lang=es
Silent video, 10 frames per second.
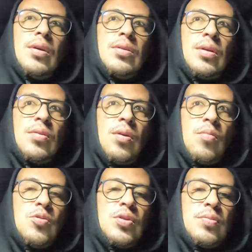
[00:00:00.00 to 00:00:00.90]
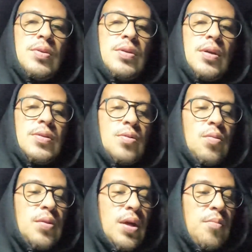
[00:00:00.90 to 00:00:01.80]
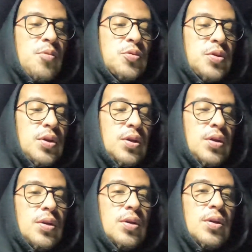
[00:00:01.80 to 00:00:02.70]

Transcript: Y es algo que muchas veces olvidamos y,